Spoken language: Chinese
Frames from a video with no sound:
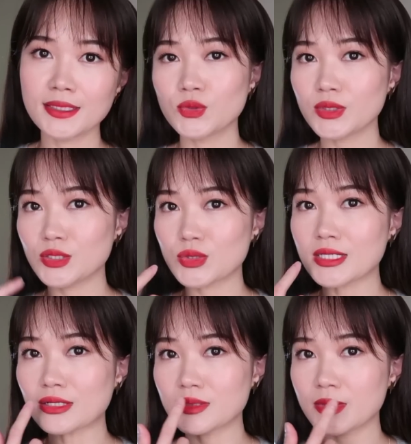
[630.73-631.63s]
如果你嘴
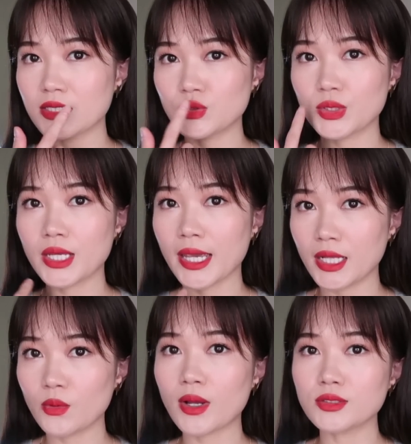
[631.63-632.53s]
角这边一圈
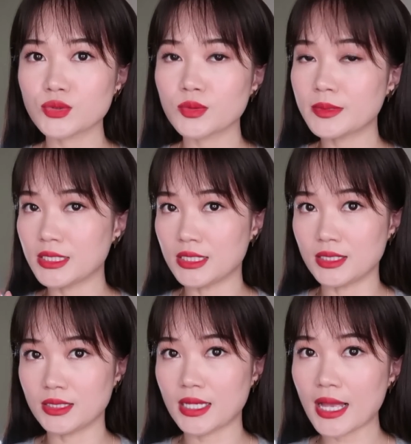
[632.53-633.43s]
黑的话，就说明你
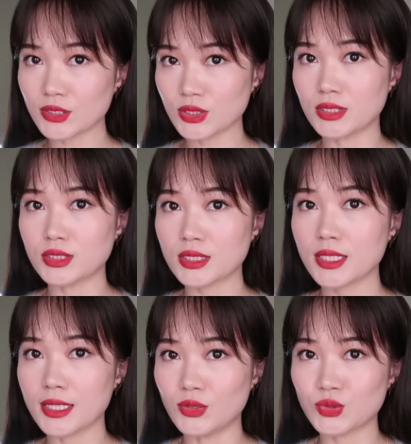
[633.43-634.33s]
暗沉真的
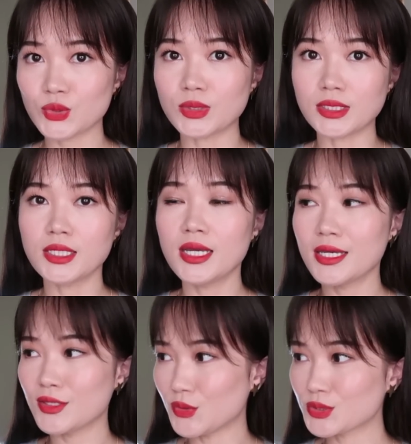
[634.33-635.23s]
很严重了。
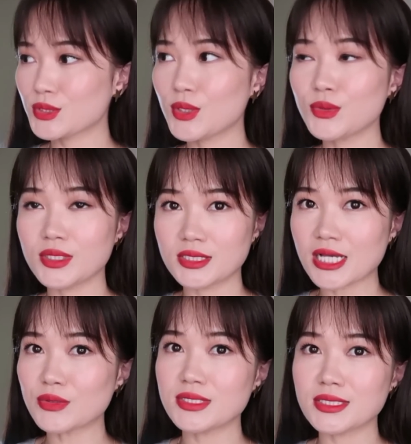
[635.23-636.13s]
有时候你
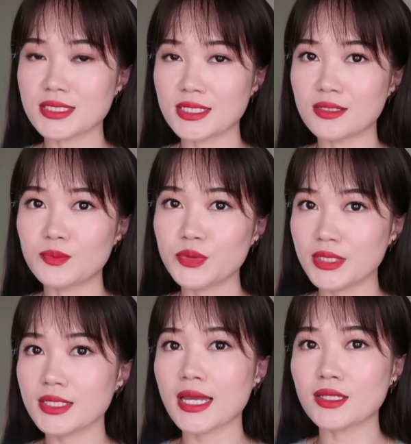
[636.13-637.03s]
照镜子可能不一
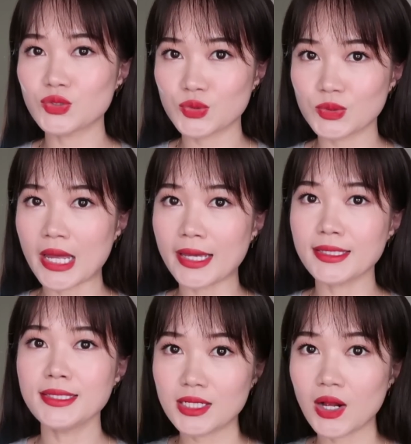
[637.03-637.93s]
定看得出来。
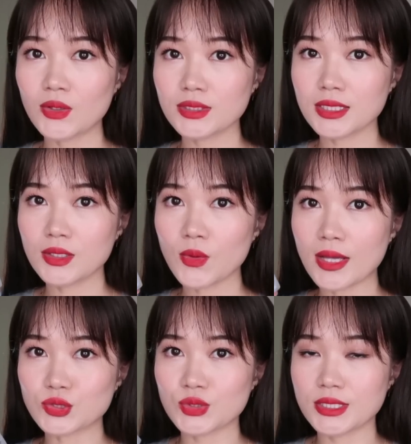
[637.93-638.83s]
然后第二
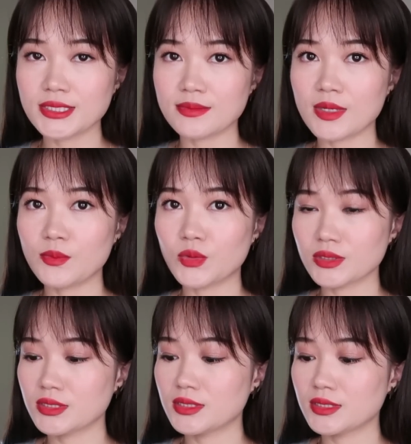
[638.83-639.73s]
款水洗面膜
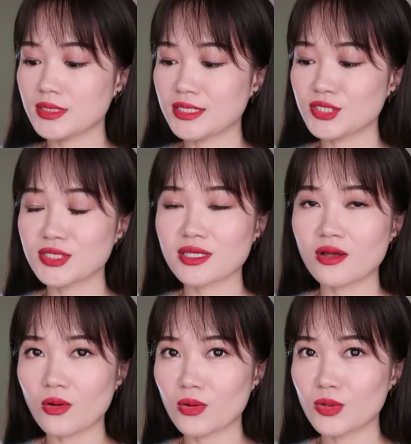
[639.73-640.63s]
是也是这
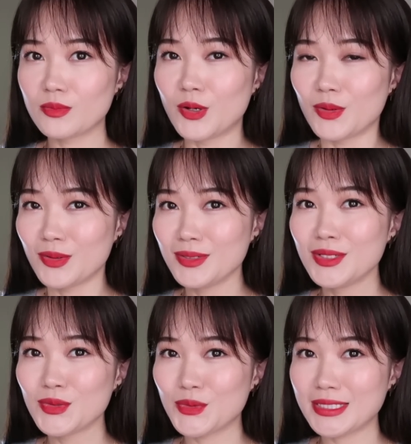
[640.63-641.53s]
个欧 m o
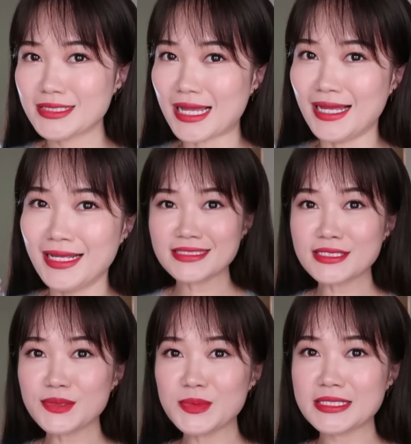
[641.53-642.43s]
Visa，
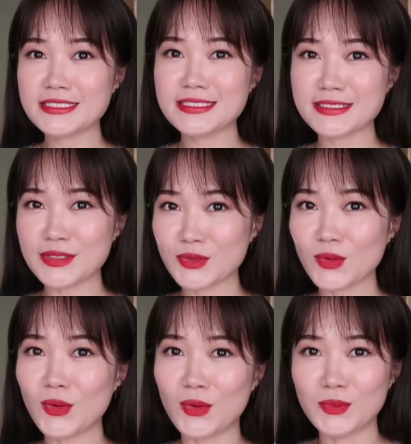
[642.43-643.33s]
这个名字真
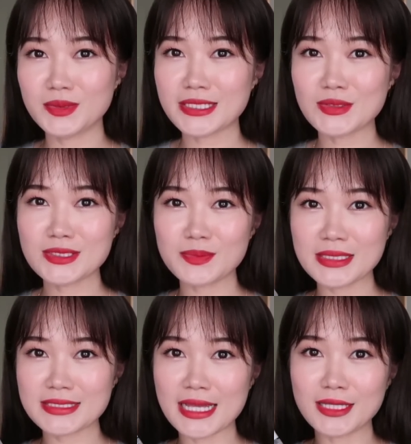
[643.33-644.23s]
的不知道这
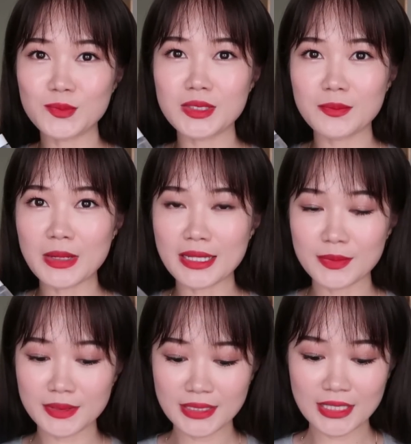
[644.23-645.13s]
辈子还能不能把
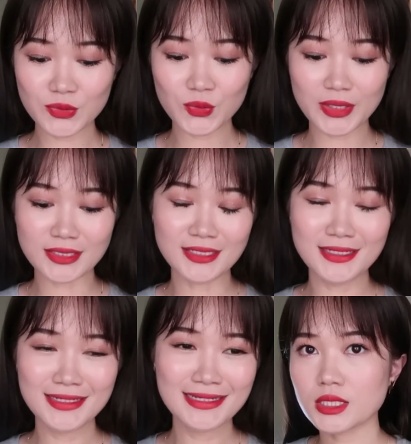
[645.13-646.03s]
它念对了。
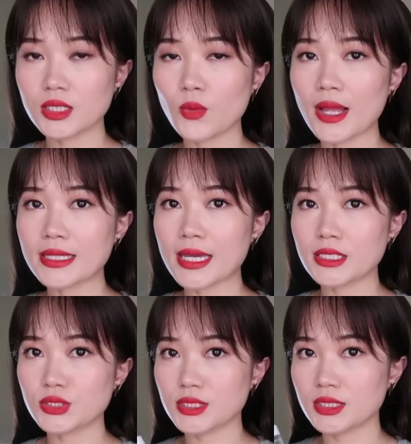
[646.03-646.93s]
这个的话它
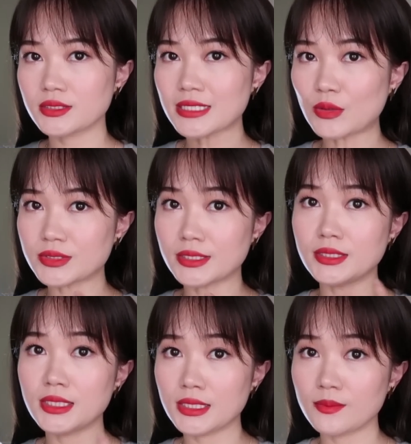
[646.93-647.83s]
也是一个沼泽
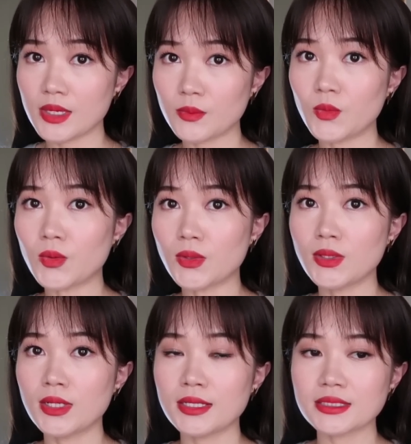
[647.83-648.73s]
泥的面膜，
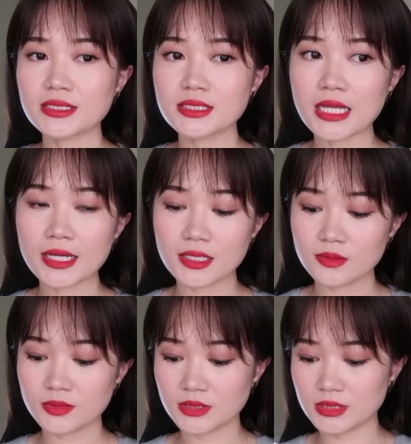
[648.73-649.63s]
但是它
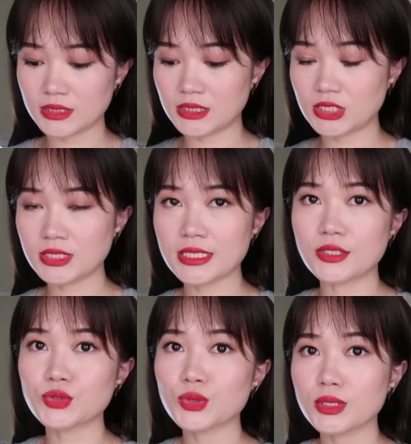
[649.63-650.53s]
跟之
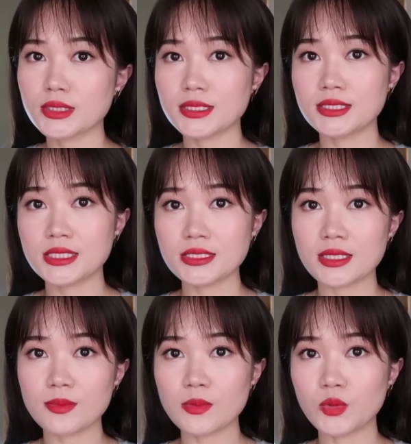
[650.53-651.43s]
前说的一些清
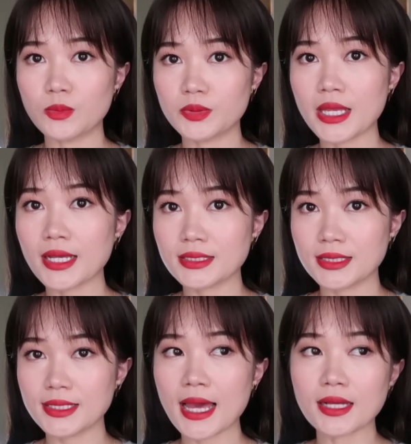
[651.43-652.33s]
洁面膜不太
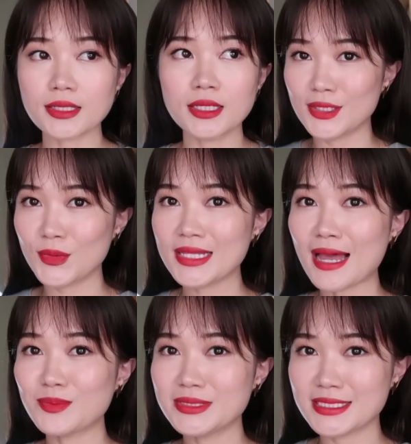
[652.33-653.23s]
一样，因为
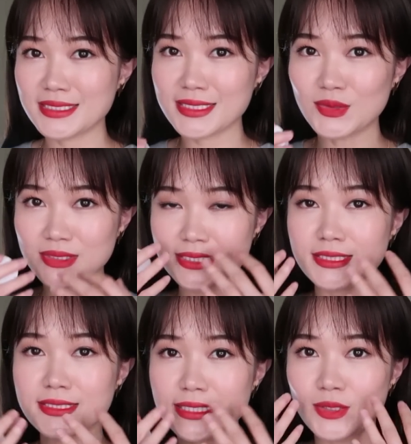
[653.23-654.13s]
它不仅仅有
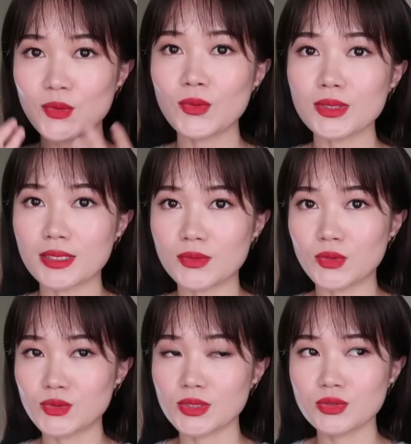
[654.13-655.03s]
清洁的功能，
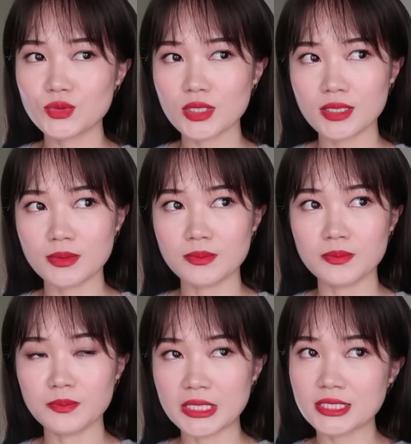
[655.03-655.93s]
我觉得最
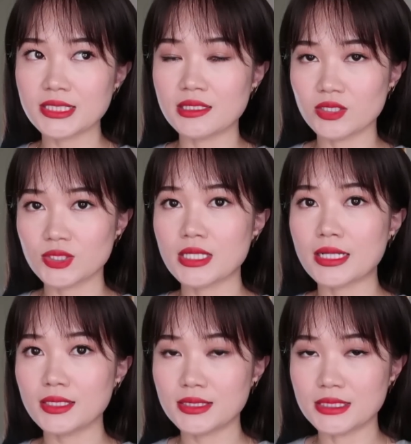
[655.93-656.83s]
明显的是
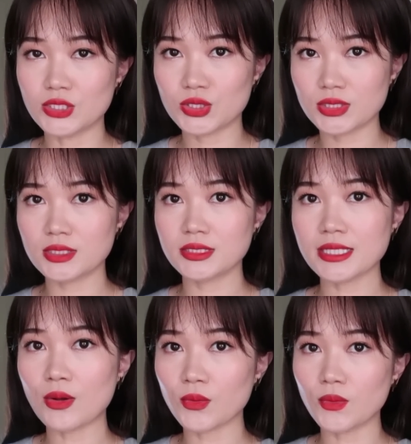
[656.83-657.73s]
它的紧致的
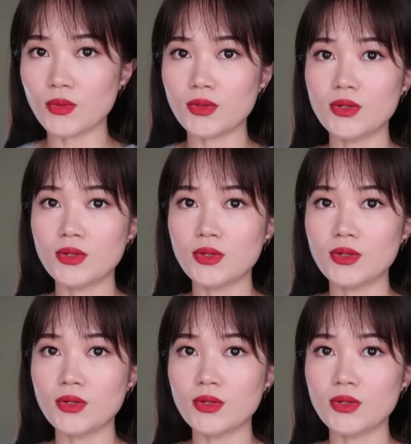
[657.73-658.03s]
效果。